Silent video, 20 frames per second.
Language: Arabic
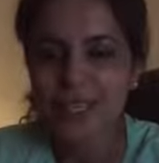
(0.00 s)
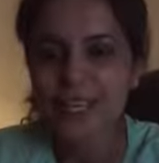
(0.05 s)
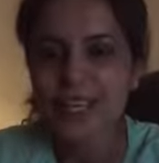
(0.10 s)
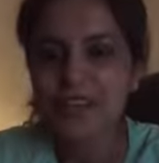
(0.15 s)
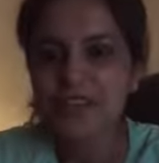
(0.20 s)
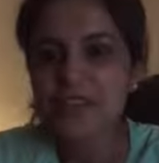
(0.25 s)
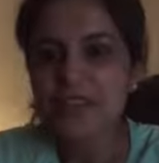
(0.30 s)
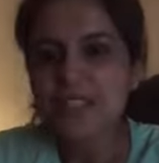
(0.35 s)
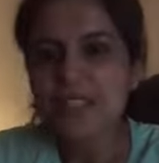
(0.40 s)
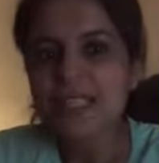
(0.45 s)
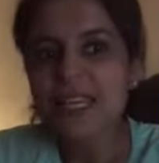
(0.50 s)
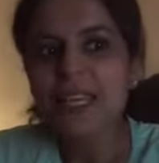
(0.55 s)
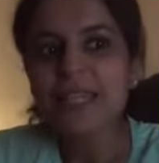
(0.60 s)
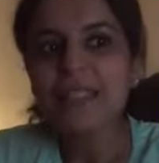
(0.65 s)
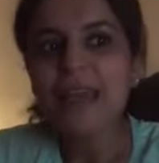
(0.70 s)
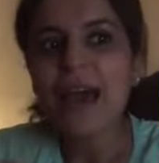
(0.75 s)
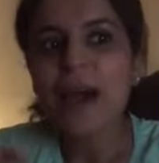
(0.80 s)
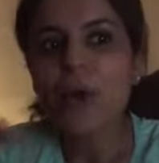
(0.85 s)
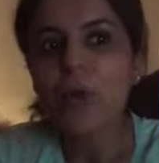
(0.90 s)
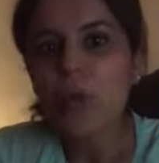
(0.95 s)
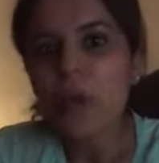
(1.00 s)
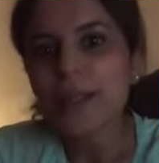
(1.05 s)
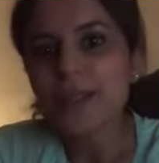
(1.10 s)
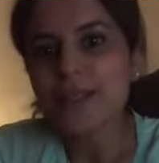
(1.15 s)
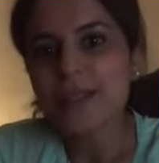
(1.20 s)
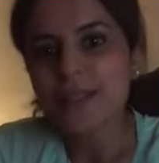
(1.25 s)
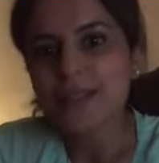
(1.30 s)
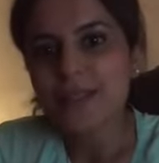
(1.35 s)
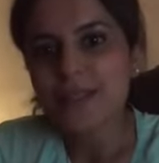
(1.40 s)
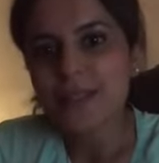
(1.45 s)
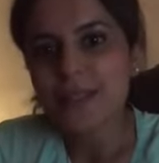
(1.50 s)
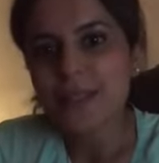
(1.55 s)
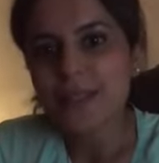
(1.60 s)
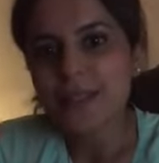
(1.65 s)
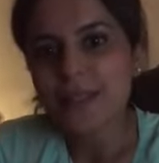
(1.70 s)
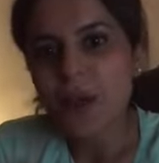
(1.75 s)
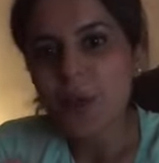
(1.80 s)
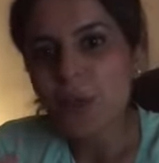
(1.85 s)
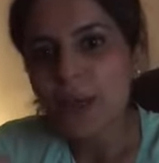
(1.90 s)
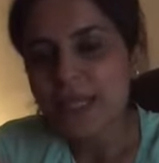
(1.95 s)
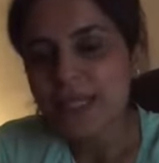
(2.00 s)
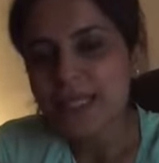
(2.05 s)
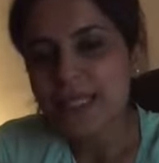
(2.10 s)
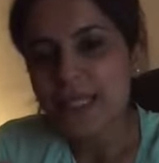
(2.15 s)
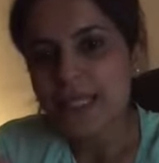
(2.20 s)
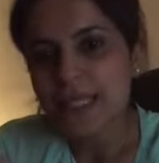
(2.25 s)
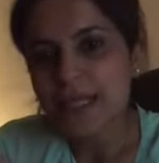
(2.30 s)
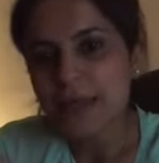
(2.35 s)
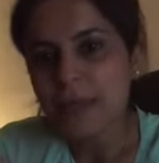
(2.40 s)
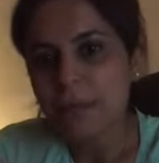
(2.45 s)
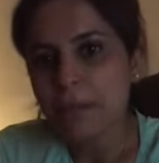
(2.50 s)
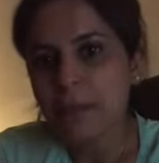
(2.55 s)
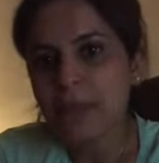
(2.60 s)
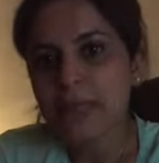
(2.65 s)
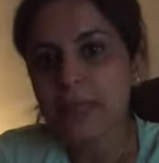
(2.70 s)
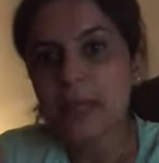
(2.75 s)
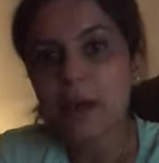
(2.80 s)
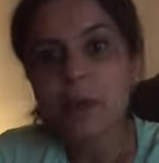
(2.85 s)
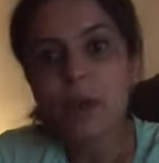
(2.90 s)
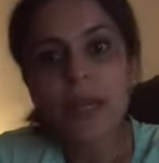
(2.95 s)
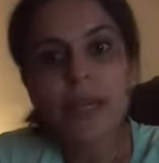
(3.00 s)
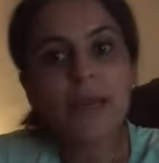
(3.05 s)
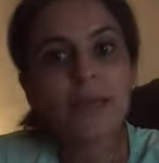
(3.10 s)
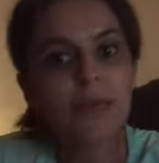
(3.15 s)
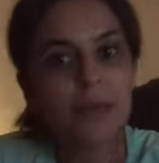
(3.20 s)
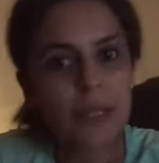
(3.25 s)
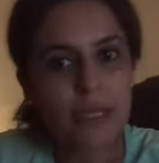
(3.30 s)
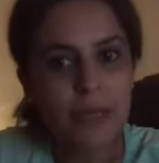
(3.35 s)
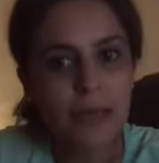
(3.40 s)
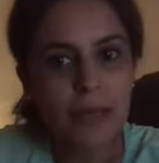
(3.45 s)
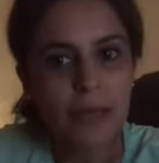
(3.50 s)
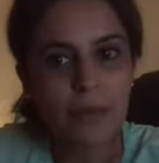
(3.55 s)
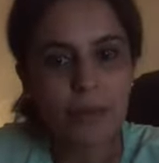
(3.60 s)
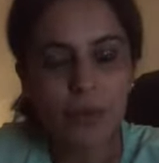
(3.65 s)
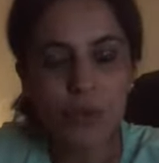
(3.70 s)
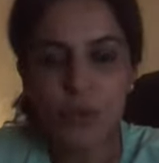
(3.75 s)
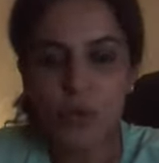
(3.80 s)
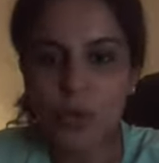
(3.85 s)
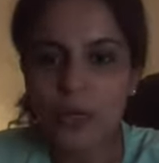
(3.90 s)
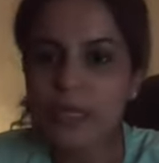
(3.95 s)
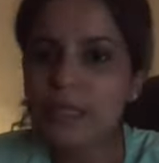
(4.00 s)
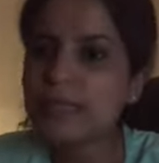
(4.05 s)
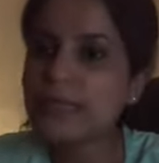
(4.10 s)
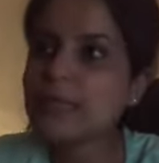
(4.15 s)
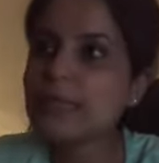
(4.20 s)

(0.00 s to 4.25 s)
فإزاي تحولت الدولة دي من دولة كبيرة بتعد